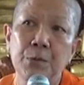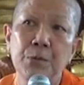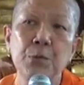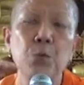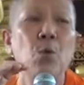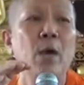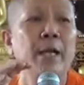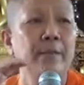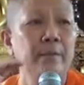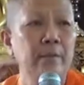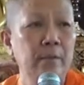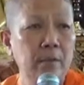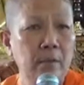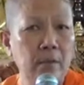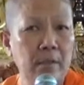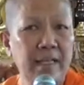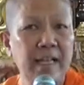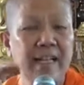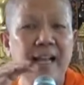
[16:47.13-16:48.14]
ส่วน
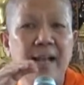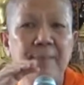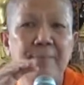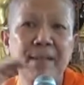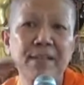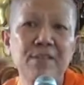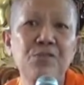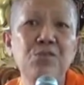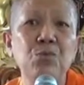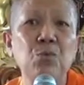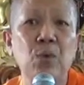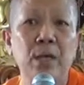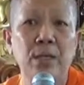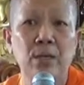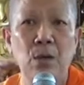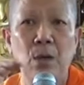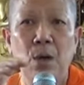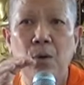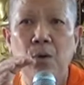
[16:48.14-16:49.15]
นะคะเป็นส่ว
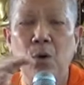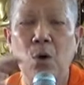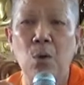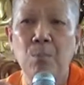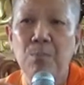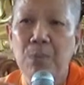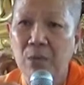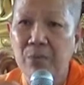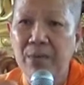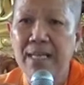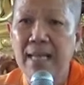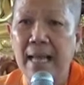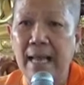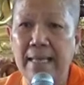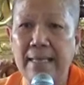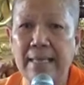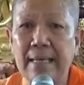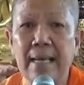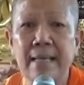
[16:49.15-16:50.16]
นของพระวิ
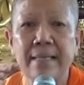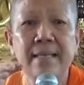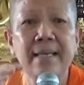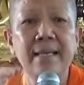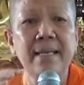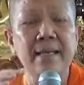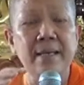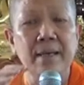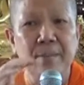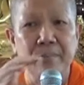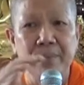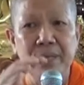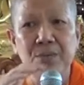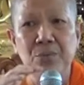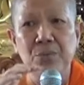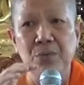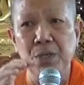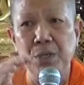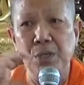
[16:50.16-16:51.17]
นัยที่ภิก
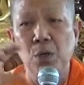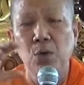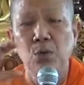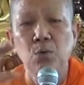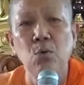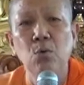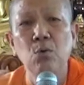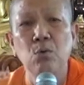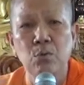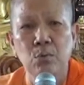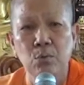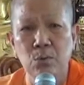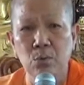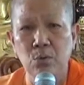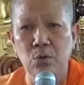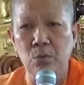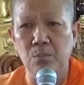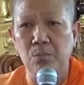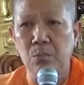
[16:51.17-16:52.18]
ษุณีทุก
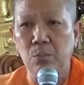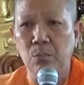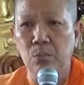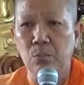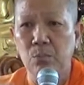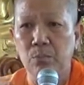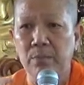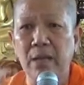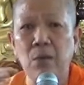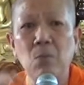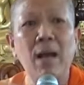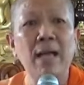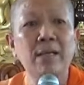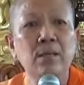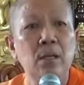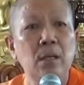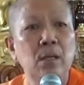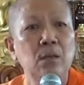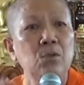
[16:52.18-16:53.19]
รูปในวั
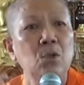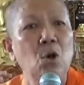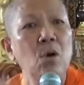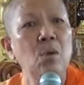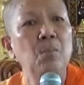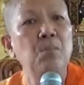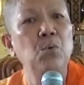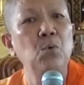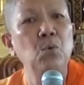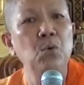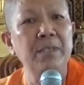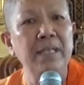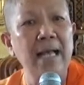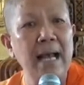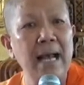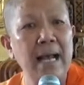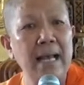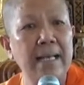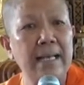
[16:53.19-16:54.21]
ดต้องพูด
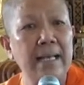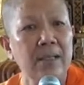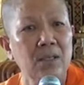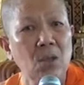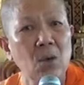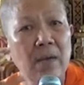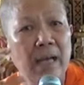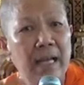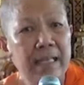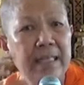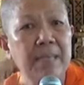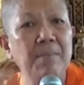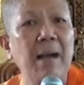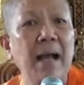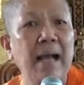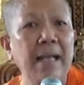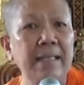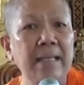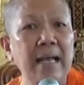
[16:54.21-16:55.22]
ได้ ต้องอธิ
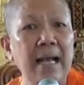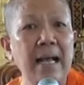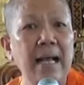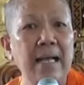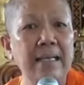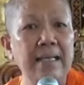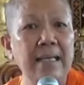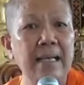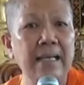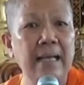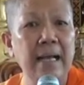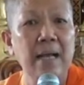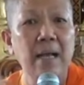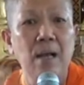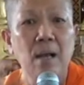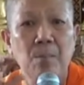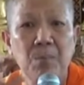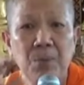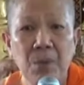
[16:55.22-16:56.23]
บายได้นะคะ
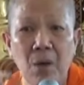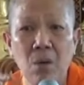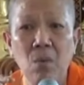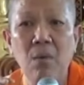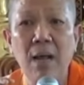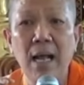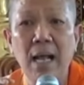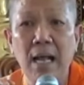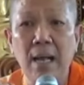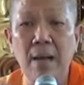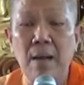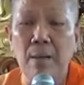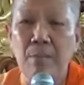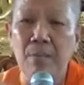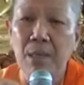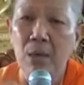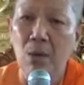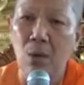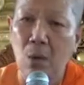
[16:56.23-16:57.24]
เพราะว่า
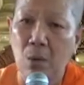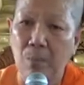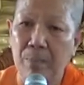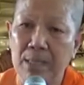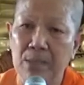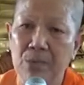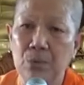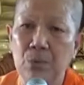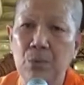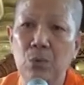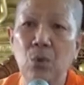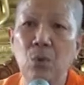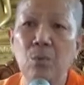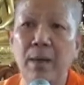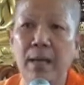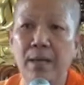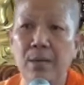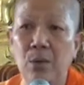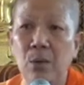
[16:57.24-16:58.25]
เมื่อออกไปสู่โลก
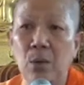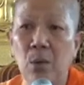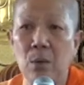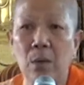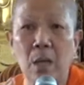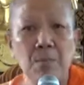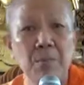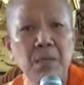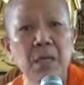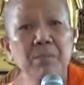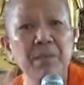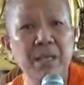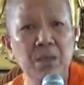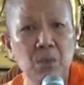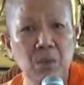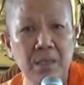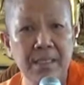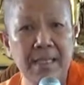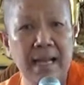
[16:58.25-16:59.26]
ภายนอกเมื่อมี
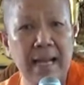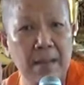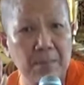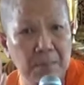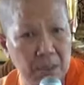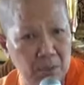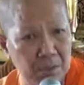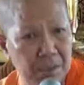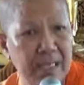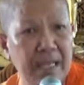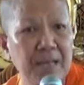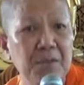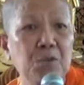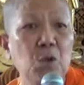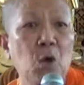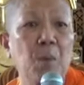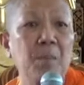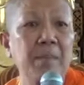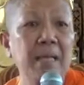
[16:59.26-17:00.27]
คนถามเราจะได้
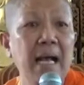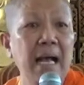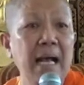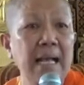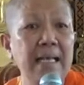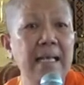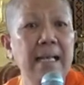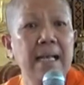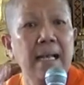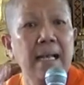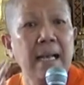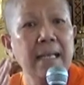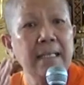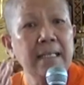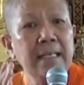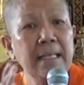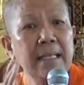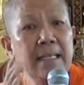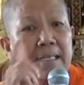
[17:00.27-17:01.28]
ตอบได้อั
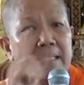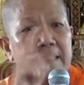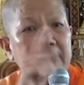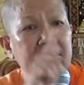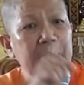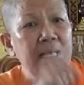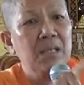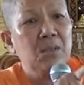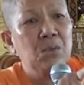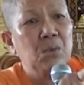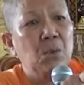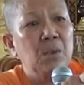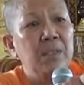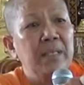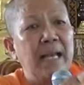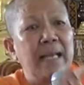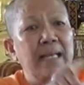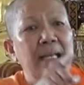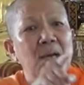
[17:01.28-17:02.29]
นนี้จี้ค
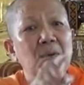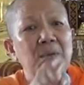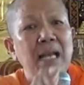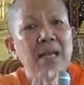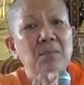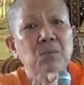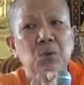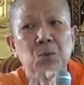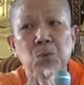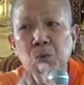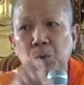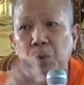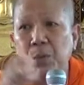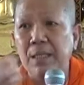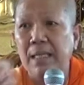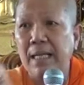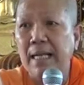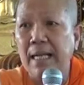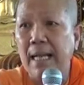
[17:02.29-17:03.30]
นไหนเล่าได้หมดทุกค
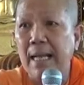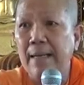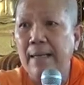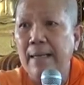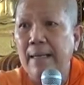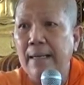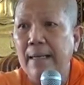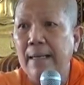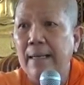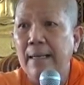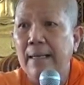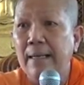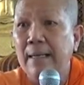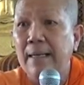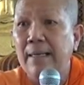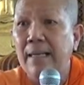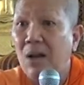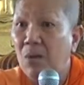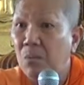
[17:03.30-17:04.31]
นนะคะ
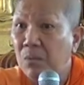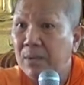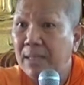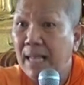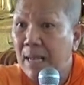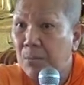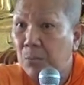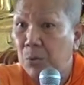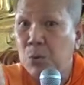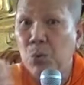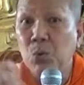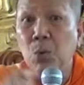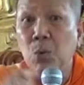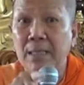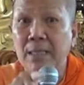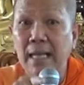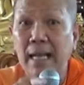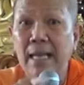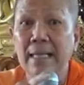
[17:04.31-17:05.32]
เล่าได้หมดทุ
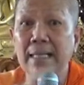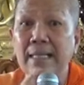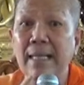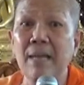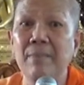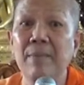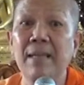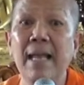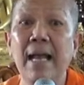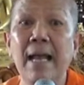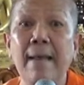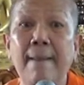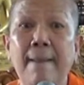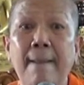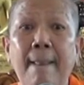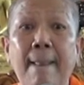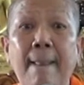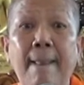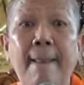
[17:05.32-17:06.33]
นนะ ได้ไม่ได้
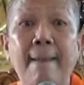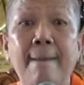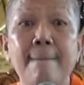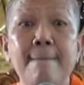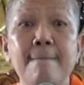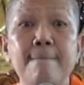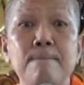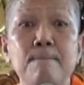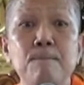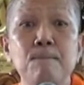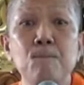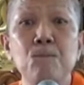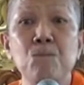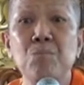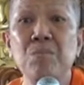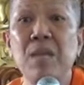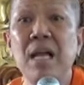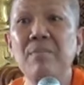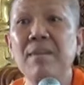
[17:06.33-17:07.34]

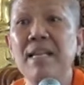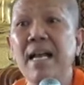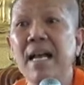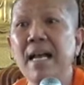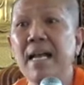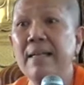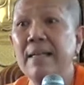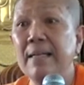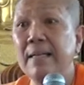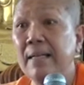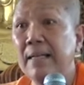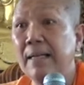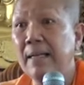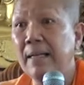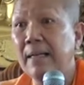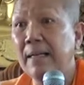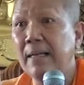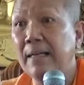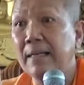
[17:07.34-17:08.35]
ได้ไม่ได้
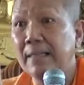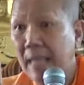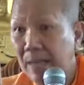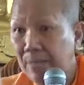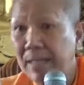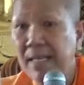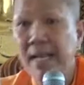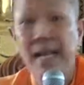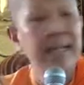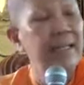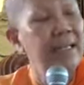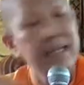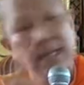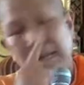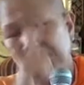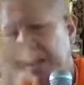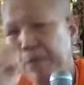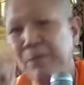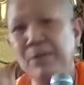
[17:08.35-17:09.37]
ได้ไม่ได้นะ
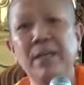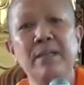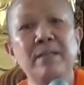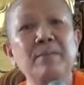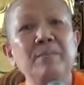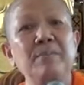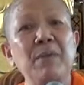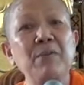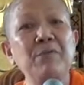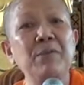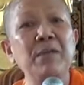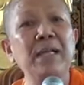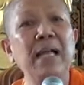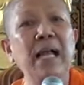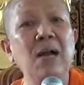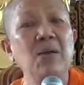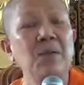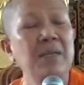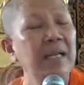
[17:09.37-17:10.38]
คะไปฝึกไปฝึก
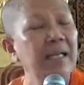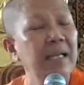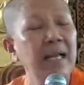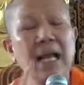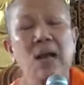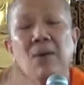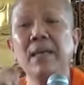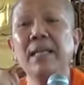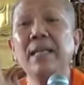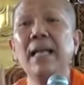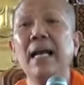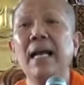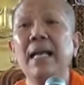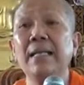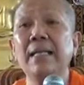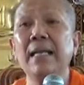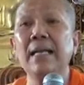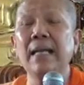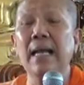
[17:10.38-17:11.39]
เอานะคะ เอาให้ได้
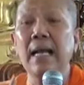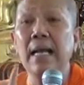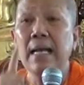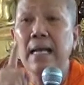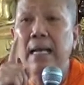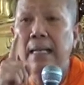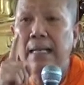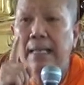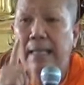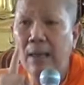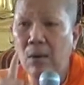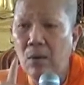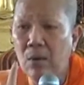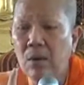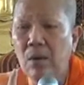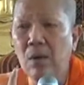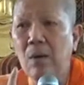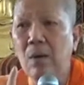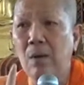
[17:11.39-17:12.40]
นะคะ แล้ว
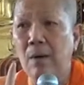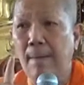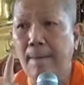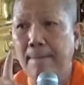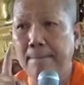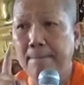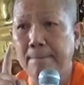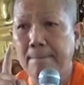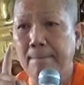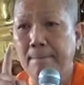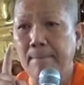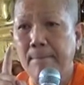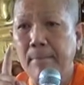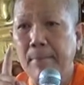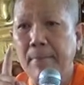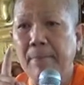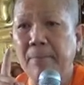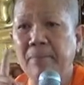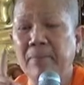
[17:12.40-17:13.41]
ก็
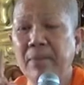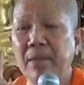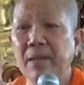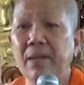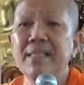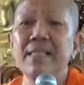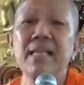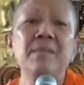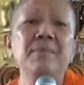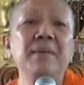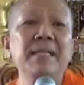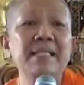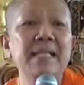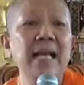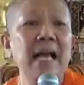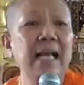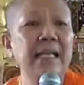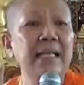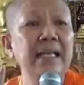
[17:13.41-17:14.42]
สิ้นพรร
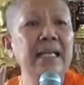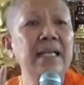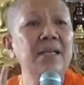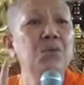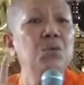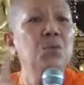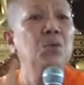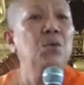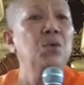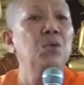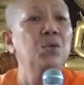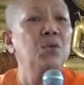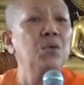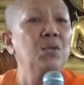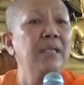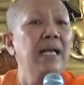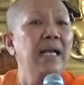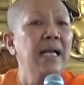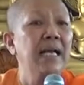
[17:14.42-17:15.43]
ษานี้ทุกคน
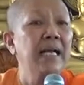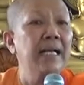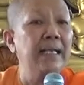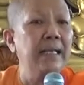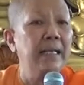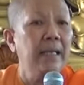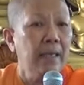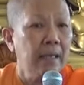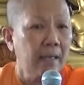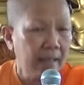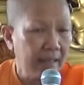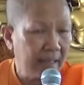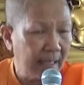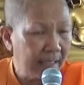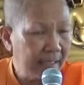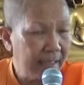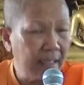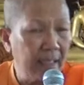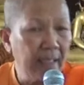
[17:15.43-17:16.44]
ต้องได้
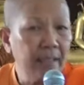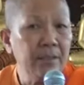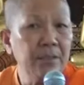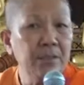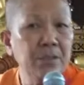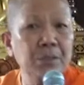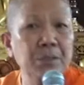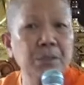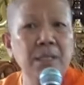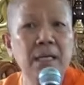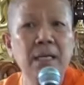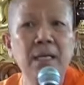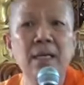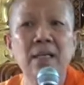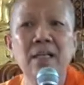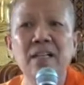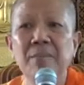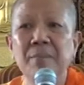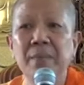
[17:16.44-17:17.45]
รัตันยูนั
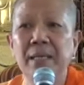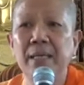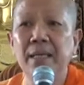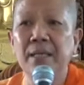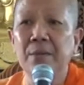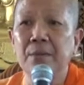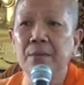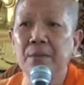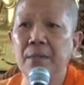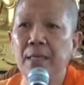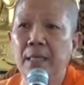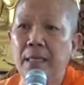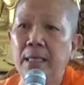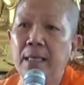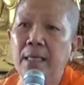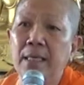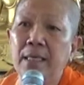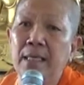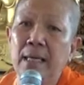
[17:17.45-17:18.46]
งพิกุนี
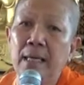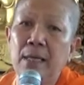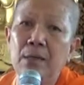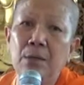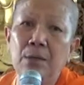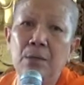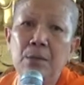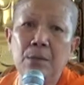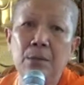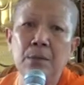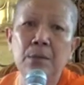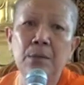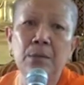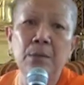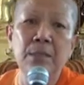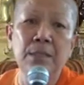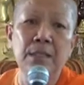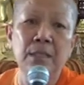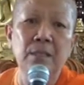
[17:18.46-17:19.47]
นังโค
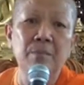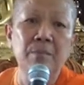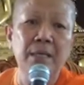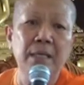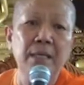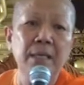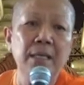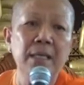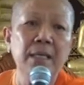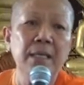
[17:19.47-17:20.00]
ตมี